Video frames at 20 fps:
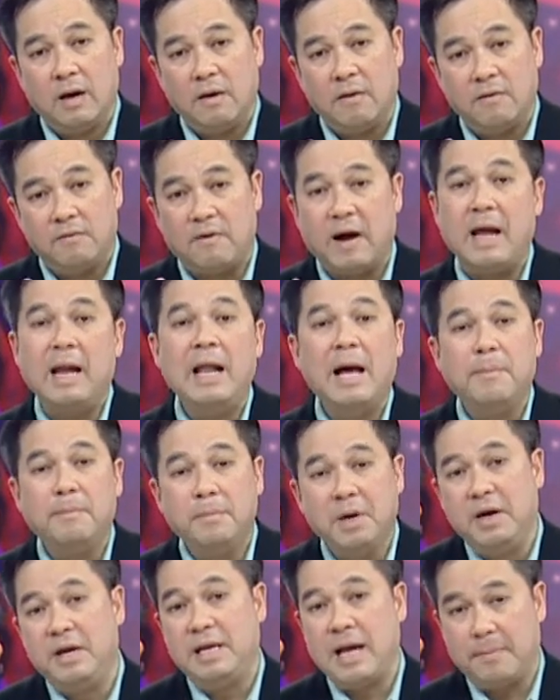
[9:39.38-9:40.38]
phải là
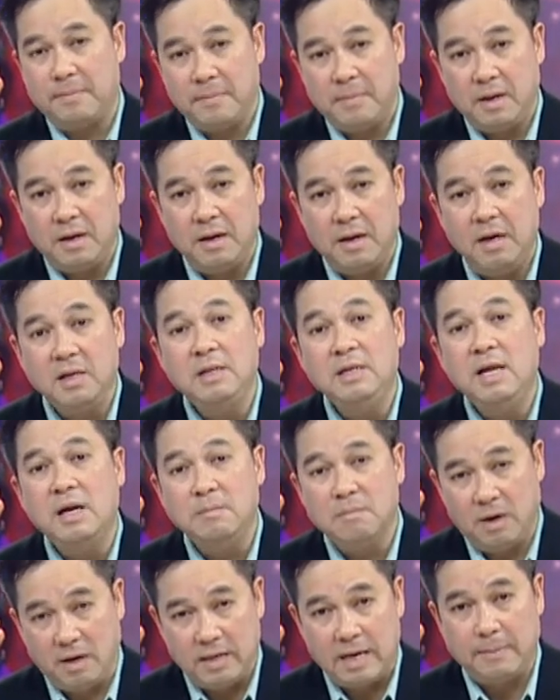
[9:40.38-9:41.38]
10 năm, ít
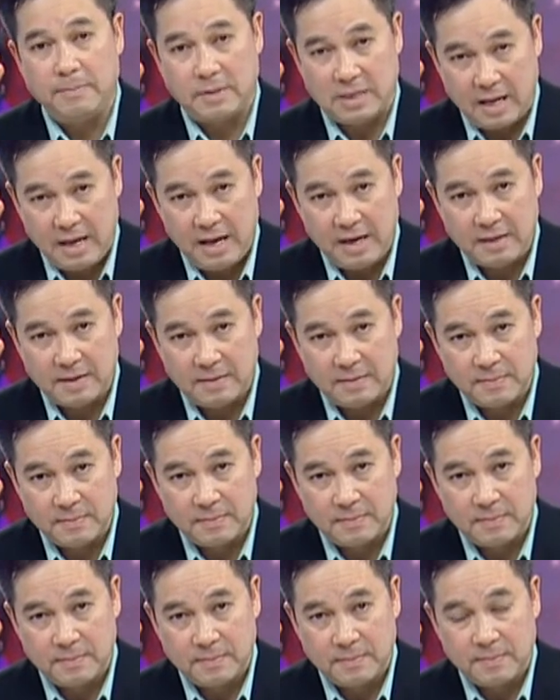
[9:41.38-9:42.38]
nhất 10 năm trở lên.
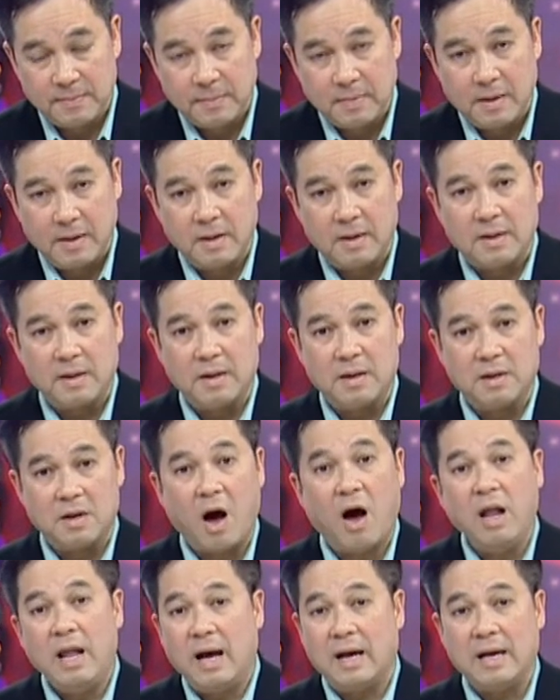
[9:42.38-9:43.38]

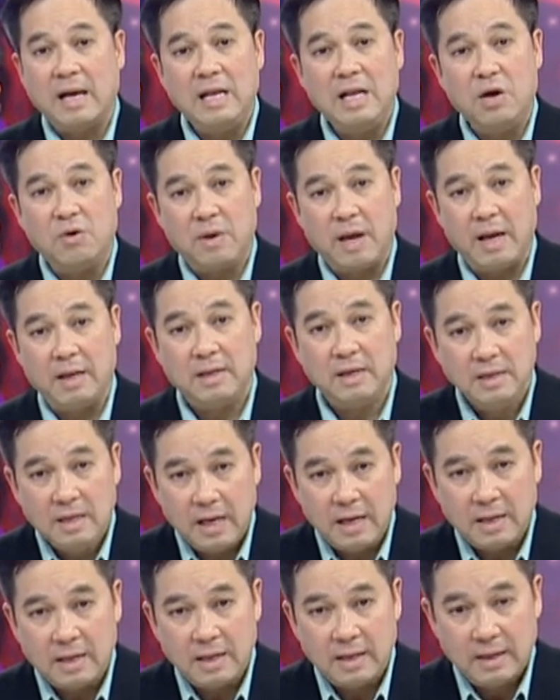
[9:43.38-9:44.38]
Đó là cái điều kiện thứ
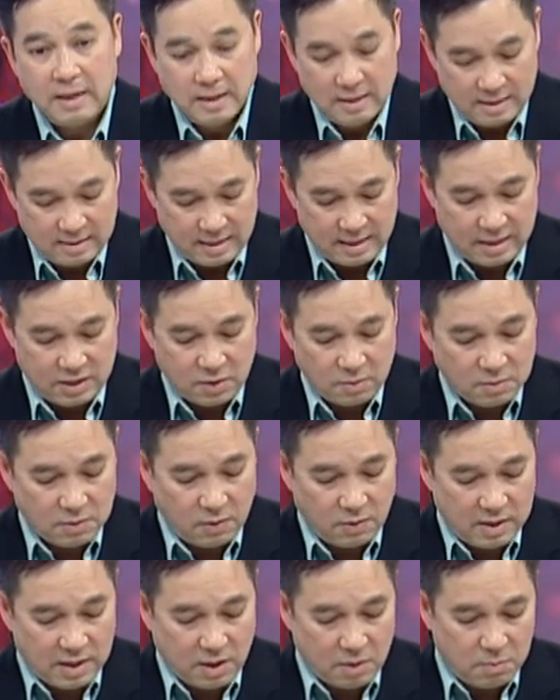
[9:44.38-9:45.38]
nhất. Thì chúng
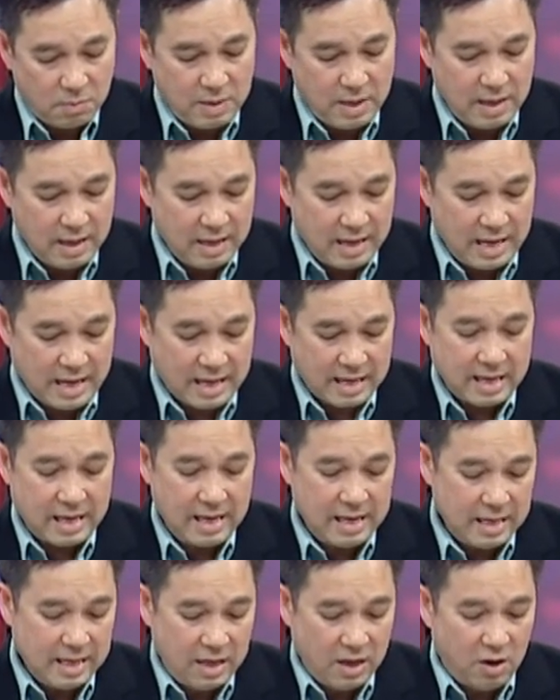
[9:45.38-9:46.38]
tôi không biết là
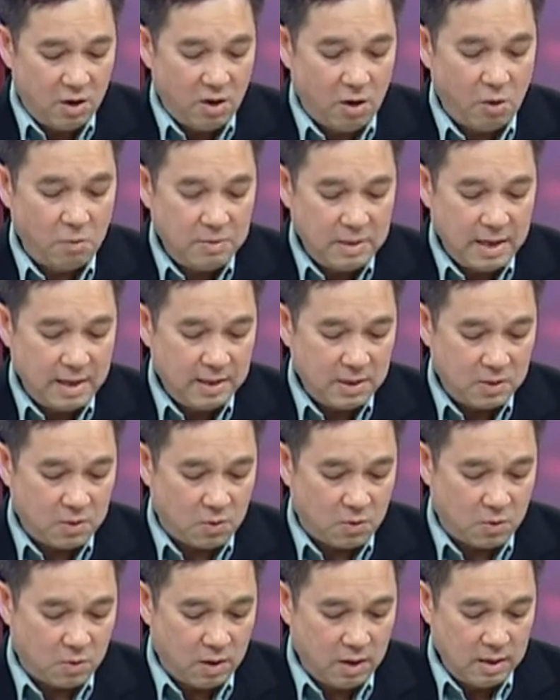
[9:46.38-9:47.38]
cái hôn nhân
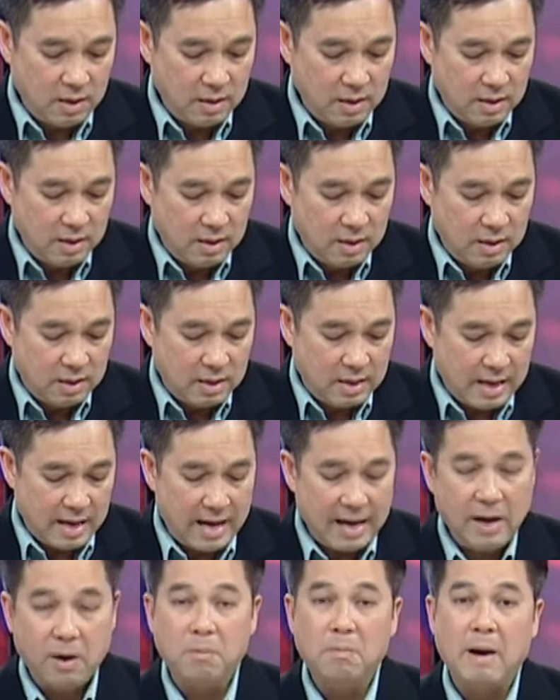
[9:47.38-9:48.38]
của
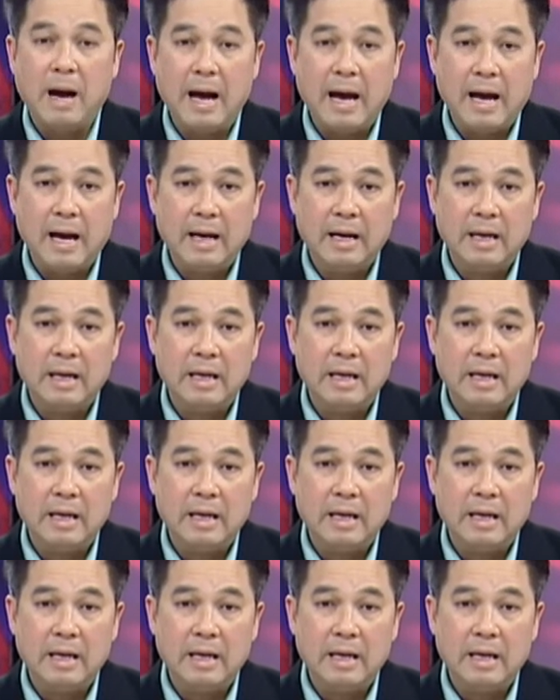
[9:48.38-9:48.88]
hai ông bà